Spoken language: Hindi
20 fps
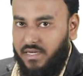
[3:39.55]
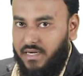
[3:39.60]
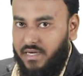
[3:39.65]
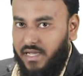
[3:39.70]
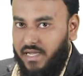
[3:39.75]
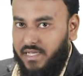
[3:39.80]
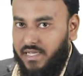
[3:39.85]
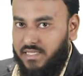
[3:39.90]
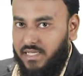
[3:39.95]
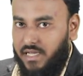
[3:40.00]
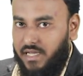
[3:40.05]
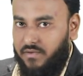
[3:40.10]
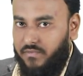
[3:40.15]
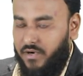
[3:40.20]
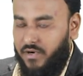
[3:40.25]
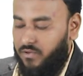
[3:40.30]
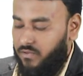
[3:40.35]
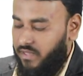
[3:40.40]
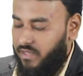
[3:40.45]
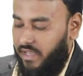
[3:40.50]
थीटा कैसे
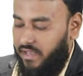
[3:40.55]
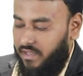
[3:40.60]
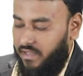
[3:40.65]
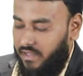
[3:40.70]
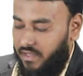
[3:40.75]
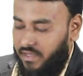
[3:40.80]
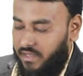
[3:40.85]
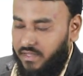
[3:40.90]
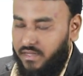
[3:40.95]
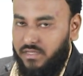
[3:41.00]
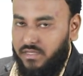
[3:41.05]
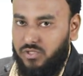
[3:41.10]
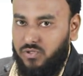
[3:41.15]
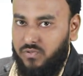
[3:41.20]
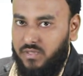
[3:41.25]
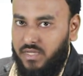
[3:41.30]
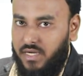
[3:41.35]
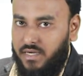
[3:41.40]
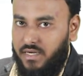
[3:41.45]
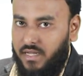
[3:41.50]
कन्वर्ट होता है ई रेस
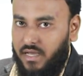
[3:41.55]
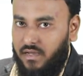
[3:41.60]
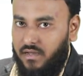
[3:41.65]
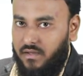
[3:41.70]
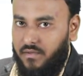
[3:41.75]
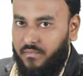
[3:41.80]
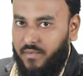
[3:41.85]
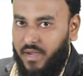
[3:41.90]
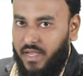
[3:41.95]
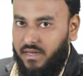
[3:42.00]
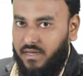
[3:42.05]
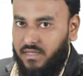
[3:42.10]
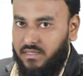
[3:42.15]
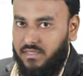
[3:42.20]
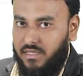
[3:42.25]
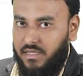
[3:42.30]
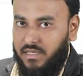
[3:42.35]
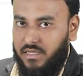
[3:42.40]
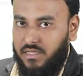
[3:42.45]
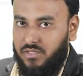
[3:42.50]
टू थीटा
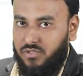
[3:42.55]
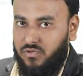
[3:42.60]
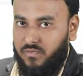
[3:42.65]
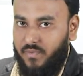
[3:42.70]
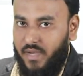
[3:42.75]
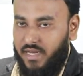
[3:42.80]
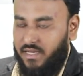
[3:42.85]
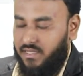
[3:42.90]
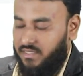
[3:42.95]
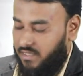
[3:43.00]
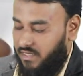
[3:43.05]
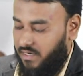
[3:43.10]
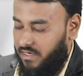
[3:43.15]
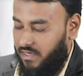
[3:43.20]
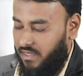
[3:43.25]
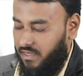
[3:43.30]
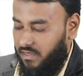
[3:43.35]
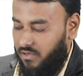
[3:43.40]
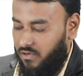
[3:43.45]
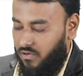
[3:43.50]
माइनस ई रेस टू माइनस
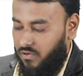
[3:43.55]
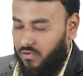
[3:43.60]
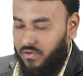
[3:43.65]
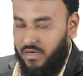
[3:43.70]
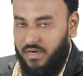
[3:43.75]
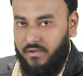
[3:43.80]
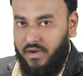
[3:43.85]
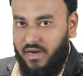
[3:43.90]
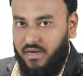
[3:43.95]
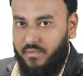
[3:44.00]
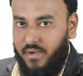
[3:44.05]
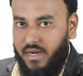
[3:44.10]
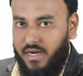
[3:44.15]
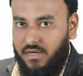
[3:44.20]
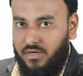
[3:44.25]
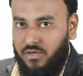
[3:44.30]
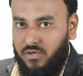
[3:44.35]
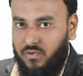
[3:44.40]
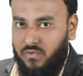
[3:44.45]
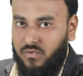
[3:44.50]
थीटा होल डिवाइड बाय
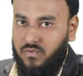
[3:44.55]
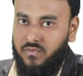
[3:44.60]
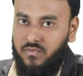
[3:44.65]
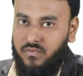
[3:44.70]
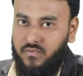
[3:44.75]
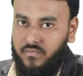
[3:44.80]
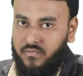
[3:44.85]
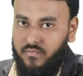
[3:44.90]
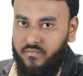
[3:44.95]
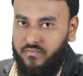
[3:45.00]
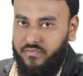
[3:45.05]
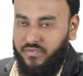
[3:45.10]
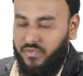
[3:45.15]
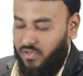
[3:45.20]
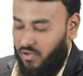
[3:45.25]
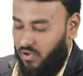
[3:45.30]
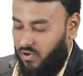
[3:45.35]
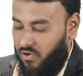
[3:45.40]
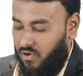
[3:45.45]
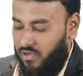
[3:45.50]
टू
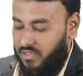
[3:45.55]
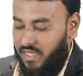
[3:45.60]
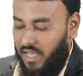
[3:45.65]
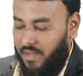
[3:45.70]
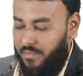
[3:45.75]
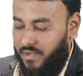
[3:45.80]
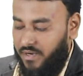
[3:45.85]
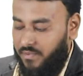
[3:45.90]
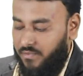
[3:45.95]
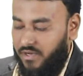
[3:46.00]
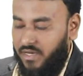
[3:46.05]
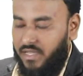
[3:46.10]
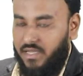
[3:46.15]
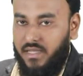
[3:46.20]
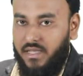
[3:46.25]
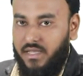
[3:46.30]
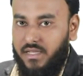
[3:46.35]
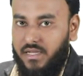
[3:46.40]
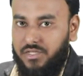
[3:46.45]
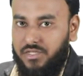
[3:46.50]
कॉस
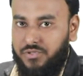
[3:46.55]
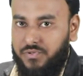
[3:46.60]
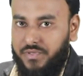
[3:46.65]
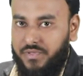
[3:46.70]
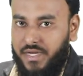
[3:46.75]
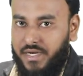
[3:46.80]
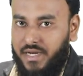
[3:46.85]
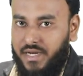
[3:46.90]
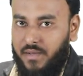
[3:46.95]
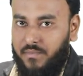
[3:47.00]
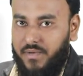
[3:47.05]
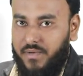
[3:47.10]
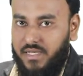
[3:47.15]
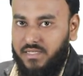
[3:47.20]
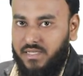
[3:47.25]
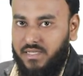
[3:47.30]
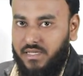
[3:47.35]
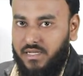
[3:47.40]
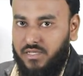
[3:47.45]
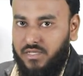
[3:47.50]
हाइपरबोलिक ई रेस टू थीटा
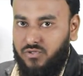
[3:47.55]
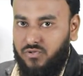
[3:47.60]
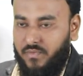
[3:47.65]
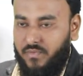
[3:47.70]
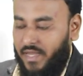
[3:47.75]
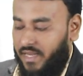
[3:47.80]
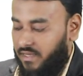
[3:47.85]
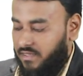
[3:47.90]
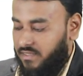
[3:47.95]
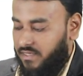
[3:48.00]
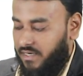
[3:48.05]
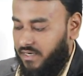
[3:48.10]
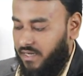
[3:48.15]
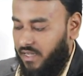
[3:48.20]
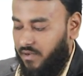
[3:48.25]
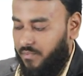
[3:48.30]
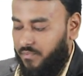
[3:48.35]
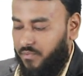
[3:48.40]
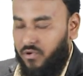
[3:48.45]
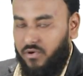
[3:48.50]
प्लस ई रेस टू माइनस
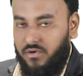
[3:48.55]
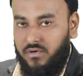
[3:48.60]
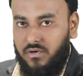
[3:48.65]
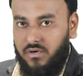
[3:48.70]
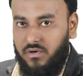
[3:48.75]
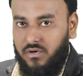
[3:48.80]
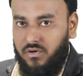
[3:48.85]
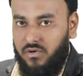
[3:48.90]
थीटा अपॉन